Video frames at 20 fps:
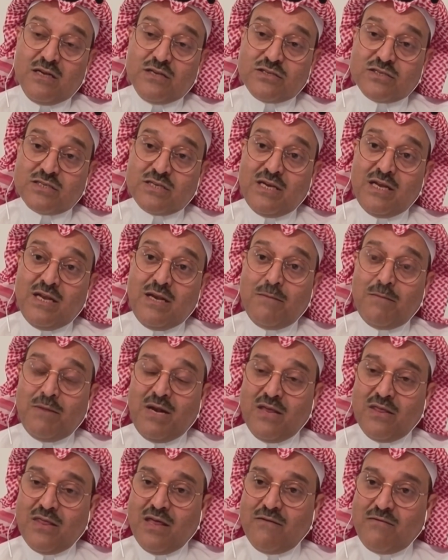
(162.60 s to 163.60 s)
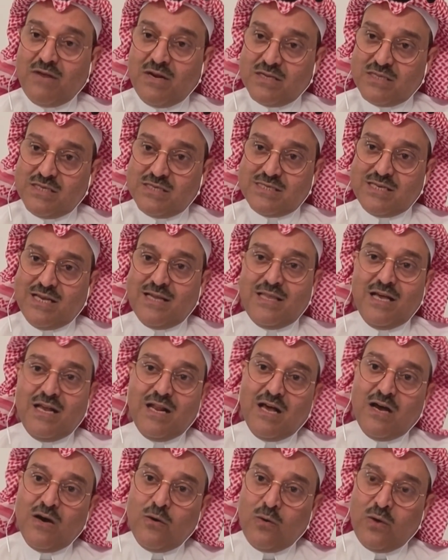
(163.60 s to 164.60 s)
الصين بالاضافه
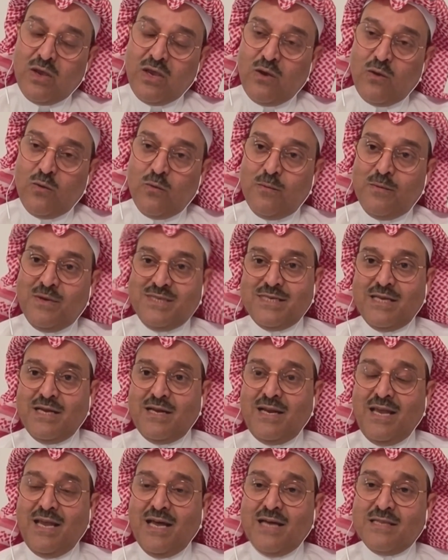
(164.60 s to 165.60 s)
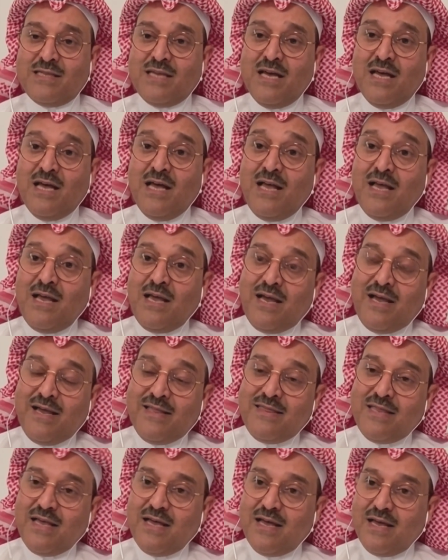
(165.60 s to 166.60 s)
لاقتصادها القوي وميزانياتها
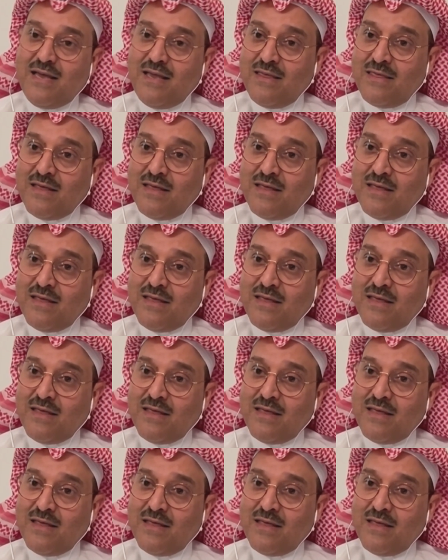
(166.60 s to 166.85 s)
عندها